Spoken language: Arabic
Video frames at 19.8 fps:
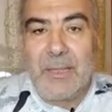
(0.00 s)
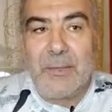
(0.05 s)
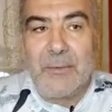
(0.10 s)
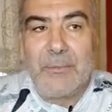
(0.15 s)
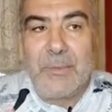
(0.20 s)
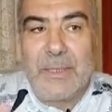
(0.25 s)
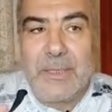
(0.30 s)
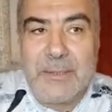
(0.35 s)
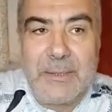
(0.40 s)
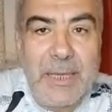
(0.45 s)

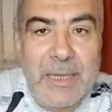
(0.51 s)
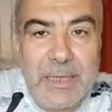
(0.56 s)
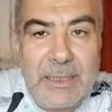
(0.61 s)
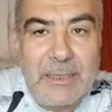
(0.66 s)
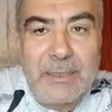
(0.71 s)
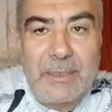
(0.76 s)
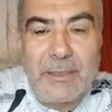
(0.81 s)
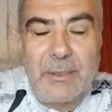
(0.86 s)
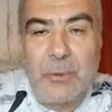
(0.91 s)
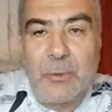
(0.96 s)

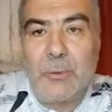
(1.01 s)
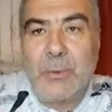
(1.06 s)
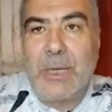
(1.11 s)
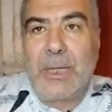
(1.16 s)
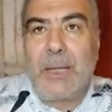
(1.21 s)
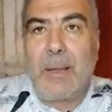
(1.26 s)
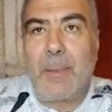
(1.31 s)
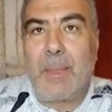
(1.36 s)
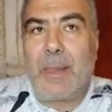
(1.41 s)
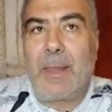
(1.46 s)
فلذلك
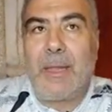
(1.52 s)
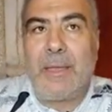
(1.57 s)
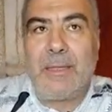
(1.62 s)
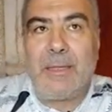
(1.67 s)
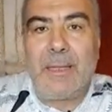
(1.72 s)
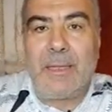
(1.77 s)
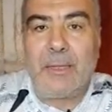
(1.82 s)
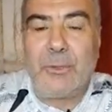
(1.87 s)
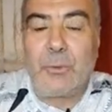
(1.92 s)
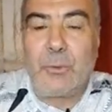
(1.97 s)
هنا
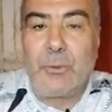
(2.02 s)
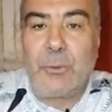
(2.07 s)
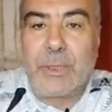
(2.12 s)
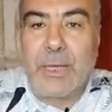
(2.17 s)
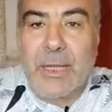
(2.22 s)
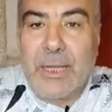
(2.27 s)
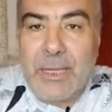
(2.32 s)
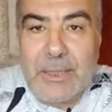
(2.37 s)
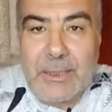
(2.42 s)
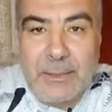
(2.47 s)

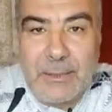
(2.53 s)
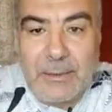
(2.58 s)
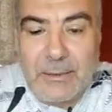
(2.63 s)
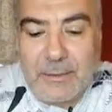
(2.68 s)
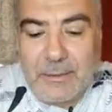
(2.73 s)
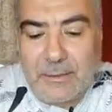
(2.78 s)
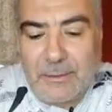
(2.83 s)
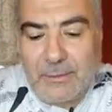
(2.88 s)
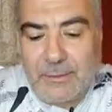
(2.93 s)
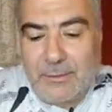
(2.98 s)
القرآن
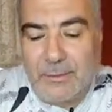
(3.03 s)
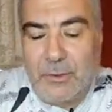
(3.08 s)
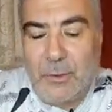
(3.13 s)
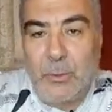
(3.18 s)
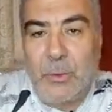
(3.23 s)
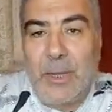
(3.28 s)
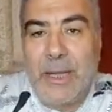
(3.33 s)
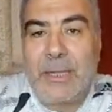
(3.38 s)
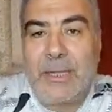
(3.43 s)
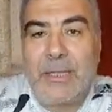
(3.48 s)

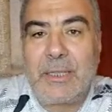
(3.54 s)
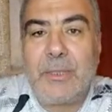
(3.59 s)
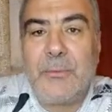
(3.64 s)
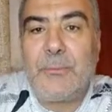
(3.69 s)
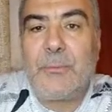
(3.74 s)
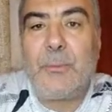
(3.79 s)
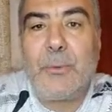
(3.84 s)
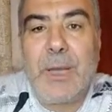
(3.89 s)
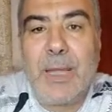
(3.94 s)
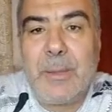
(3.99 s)

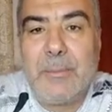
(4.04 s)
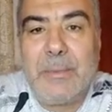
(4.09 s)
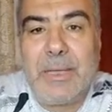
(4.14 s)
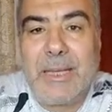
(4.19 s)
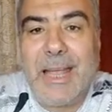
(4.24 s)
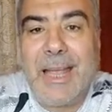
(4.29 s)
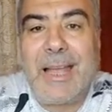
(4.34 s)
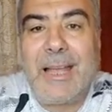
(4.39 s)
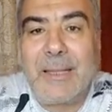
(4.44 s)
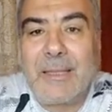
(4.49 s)
يعرفنا
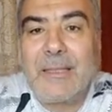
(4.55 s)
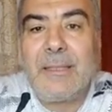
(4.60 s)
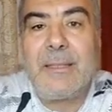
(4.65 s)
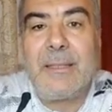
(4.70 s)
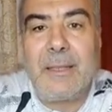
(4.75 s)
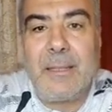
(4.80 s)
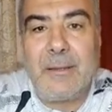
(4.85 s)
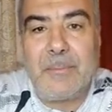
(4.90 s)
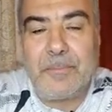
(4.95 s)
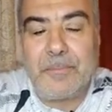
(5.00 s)

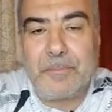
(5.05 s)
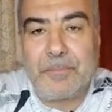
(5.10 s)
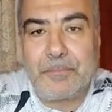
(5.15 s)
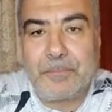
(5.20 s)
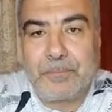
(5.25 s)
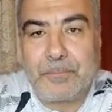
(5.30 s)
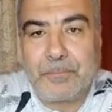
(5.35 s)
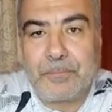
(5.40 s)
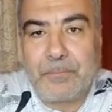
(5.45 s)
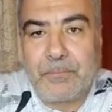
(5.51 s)
بالحقيقة
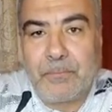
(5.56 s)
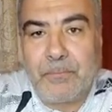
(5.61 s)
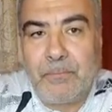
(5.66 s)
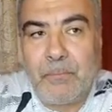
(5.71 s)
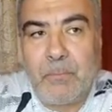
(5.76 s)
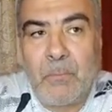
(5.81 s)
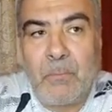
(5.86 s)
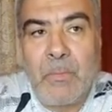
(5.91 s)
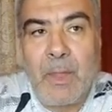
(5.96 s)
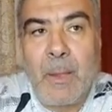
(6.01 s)

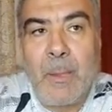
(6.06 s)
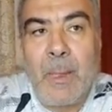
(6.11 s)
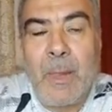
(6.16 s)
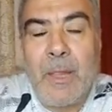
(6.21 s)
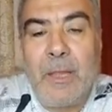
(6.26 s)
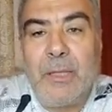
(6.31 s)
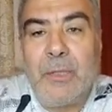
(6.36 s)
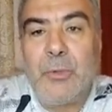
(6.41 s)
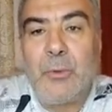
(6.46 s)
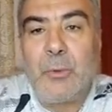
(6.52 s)

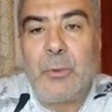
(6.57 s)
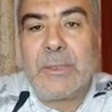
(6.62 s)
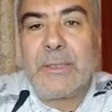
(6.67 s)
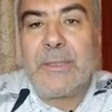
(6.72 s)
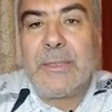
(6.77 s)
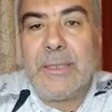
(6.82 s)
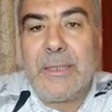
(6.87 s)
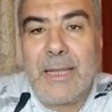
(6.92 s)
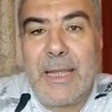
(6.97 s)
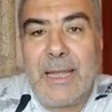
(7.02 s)

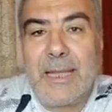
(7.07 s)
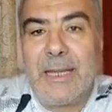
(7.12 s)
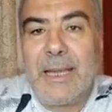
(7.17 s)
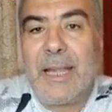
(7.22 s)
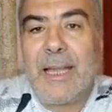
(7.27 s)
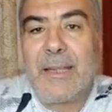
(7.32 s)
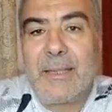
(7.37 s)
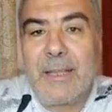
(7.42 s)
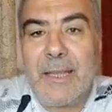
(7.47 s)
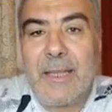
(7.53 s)
يعطينا
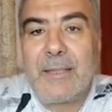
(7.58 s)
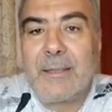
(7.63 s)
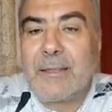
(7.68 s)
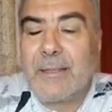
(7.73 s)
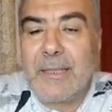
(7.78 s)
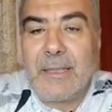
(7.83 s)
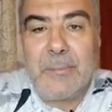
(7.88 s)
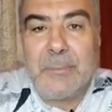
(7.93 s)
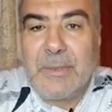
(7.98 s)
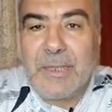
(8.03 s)
الحقائق
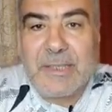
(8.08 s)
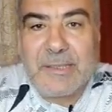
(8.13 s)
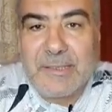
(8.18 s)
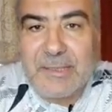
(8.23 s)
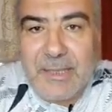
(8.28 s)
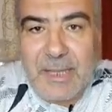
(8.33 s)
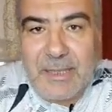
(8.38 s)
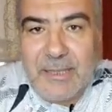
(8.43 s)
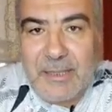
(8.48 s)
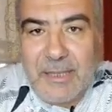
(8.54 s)
العلمية
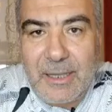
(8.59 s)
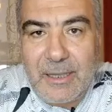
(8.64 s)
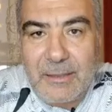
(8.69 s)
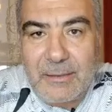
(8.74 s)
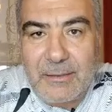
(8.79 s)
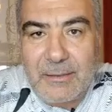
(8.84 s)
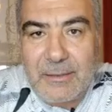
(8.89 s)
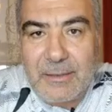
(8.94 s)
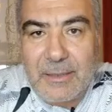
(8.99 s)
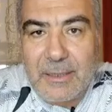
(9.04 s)
الصحيحة
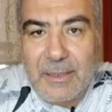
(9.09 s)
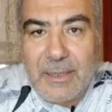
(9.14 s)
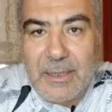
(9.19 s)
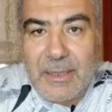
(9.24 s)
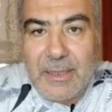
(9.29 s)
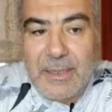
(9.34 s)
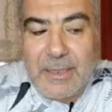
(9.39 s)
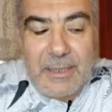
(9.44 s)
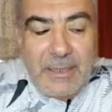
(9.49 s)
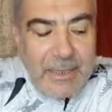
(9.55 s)

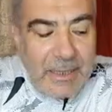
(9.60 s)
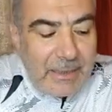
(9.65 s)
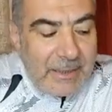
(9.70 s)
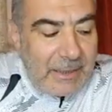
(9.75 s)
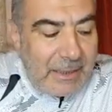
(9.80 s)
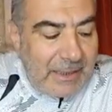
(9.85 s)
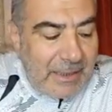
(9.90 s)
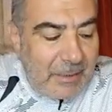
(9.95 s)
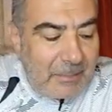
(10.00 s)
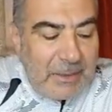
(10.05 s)

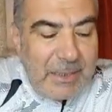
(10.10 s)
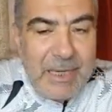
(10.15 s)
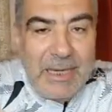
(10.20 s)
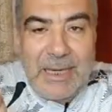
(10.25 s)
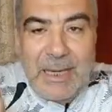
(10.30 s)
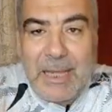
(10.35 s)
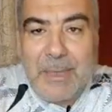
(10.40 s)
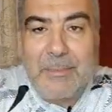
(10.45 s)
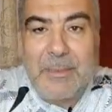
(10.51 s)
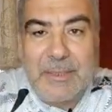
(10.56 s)
لأنك من
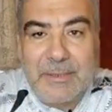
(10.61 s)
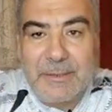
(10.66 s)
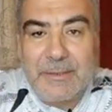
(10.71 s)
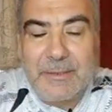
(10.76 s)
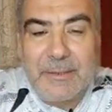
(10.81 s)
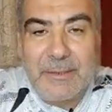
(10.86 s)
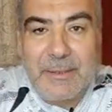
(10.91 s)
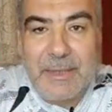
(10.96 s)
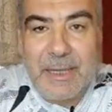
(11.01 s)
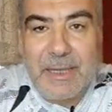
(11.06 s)

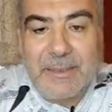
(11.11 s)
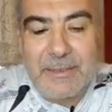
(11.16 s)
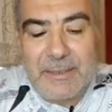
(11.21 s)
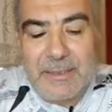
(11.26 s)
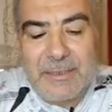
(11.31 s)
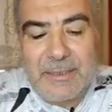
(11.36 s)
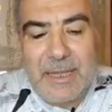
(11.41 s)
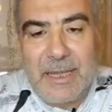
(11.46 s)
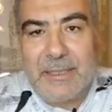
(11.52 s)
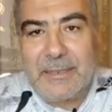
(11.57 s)
العبث أن
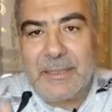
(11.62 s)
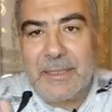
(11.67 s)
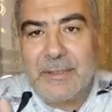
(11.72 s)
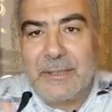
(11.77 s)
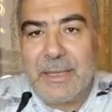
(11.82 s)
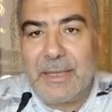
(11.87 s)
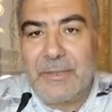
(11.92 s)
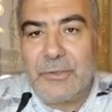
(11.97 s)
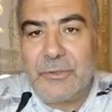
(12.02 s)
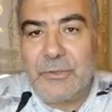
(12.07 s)

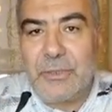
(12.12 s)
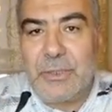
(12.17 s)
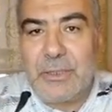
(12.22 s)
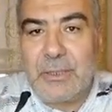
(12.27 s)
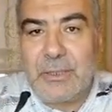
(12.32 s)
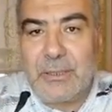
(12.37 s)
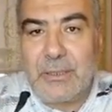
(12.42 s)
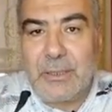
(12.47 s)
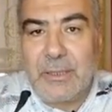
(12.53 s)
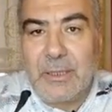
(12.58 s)
تتحدث عن
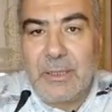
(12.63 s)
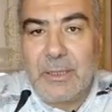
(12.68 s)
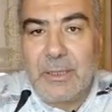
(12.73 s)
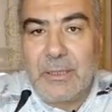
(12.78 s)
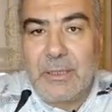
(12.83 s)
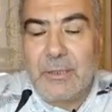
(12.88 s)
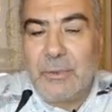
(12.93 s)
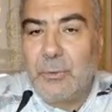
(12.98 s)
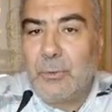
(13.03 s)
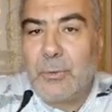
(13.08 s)
شيء
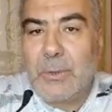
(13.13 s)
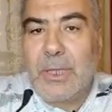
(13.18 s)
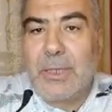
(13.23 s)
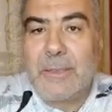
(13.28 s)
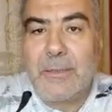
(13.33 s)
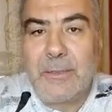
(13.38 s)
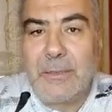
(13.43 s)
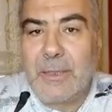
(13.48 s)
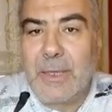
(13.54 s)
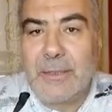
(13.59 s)
دون
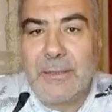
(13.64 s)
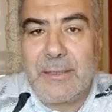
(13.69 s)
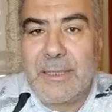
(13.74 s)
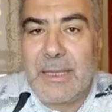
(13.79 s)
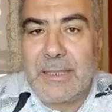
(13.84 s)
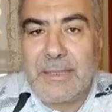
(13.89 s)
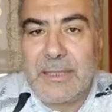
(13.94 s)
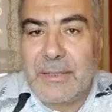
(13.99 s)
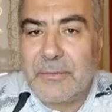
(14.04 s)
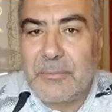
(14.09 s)
أن, أن
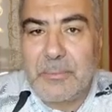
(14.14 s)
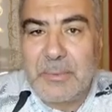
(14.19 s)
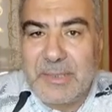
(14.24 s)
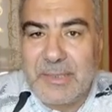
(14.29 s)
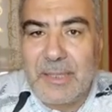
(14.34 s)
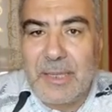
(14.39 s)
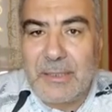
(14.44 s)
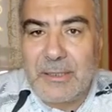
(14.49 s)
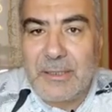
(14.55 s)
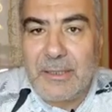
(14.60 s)
تعترف
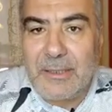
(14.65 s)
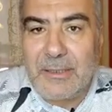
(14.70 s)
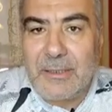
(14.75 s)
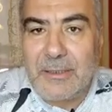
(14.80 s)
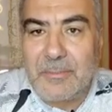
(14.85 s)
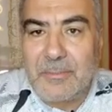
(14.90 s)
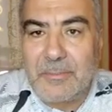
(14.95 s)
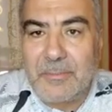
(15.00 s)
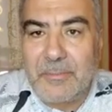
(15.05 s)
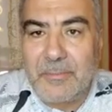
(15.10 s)
بصانعه